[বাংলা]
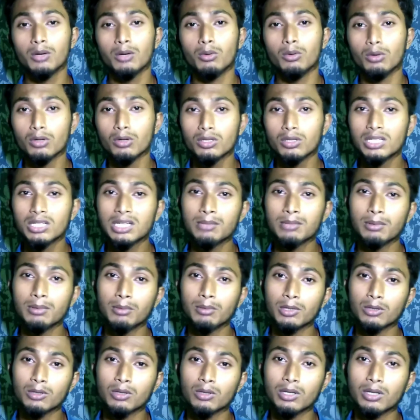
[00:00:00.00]
অন্যদিকে
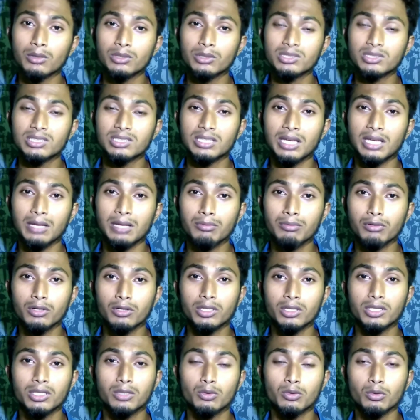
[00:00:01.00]
ব্যবহার করা হয়েছে এই
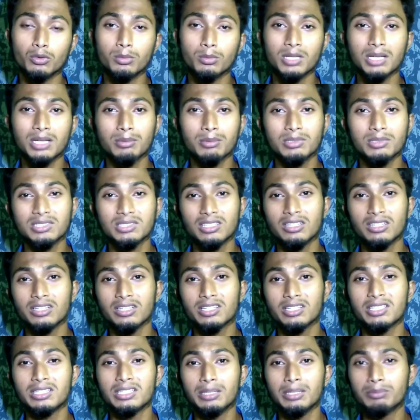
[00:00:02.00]
ফোনটিতে টু মেগাপিক্সেলের
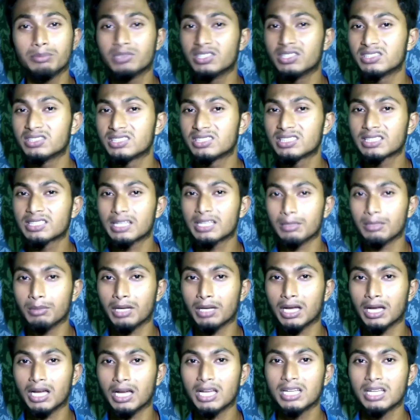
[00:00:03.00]
একটি ডেপসেন্সিং
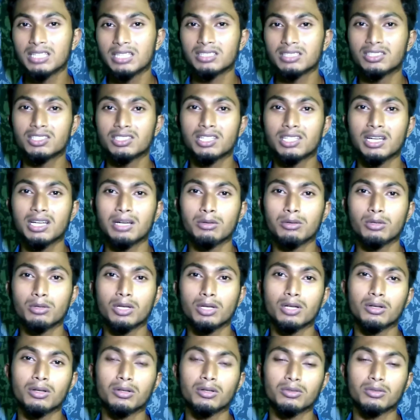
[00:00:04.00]
ক্যামেরা যেটা
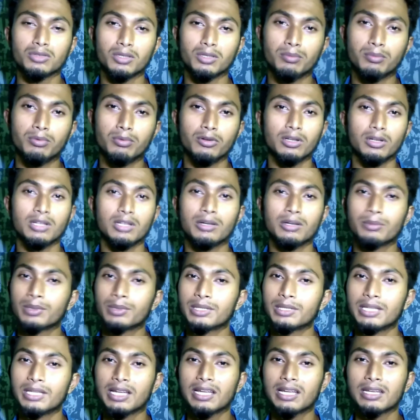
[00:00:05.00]
অন্যান্য সব ফোনে
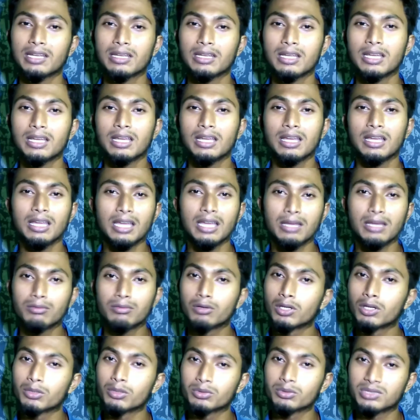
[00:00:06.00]
আপনারা দেখেন এই
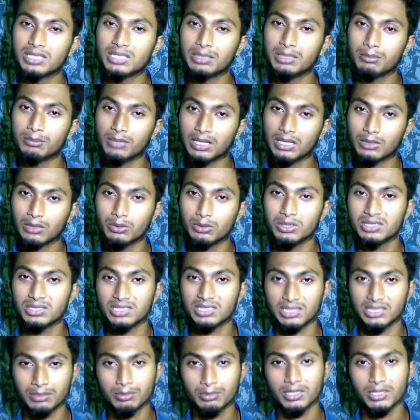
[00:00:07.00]
ফোনেও সেম একই
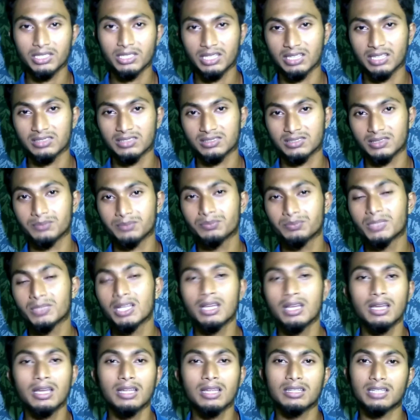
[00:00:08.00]
সেট থাকছে
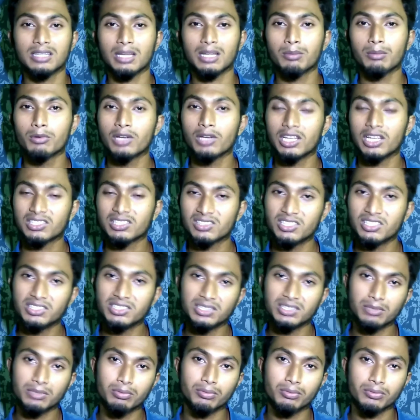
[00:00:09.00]
তারপর লাস্টলি
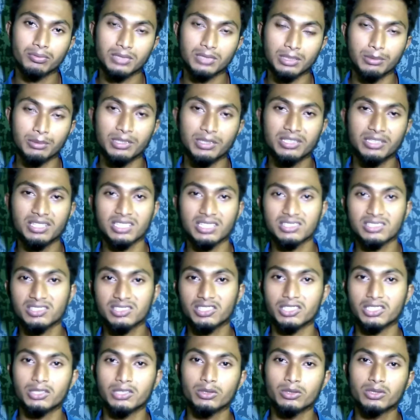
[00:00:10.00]
যে ক্যামেরাটি থাকছে
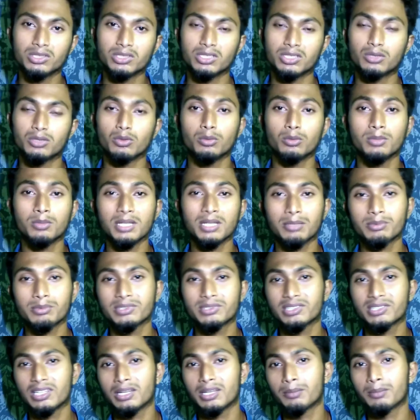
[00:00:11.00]
সেটি হচ্ছে টু
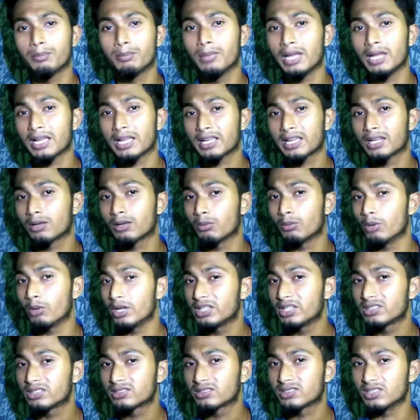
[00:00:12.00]
মেগাপিক্সেলের ব্ল্যাক অ্যান্ড
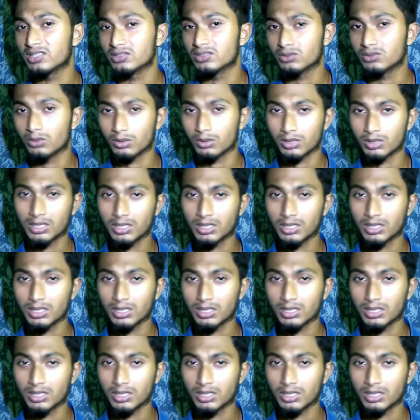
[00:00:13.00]
হোয়াইট সেন্সর